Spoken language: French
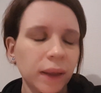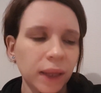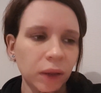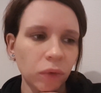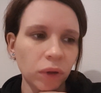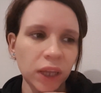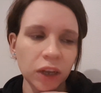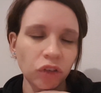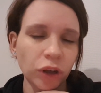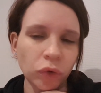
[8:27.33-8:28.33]
Et euh,
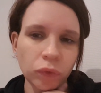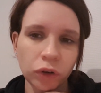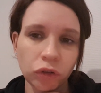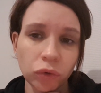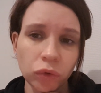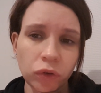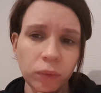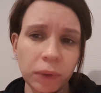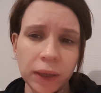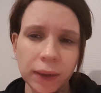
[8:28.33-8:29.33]
hier je l'ai trouvée chaude
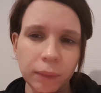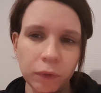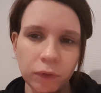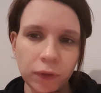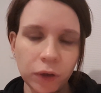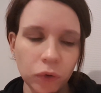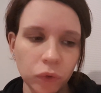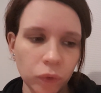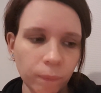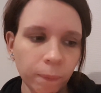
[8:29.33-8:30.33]
aussi mais Nat elle m'avait dit que
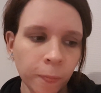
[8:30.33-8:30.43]
non.